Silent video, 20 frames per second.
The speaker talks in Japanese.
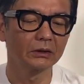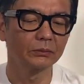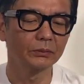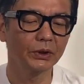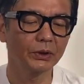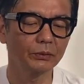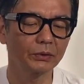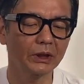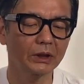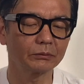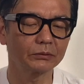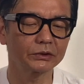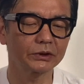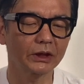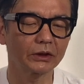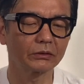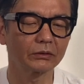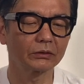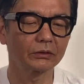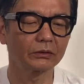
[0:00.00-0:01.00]
ビブラム
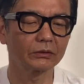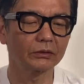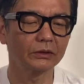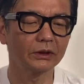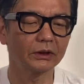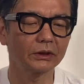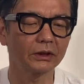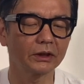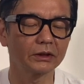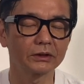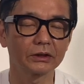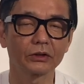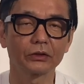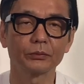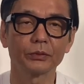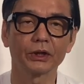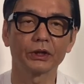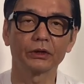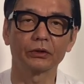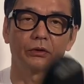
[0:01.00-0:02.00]
社の
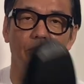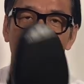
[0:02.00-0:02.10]
2.0mm の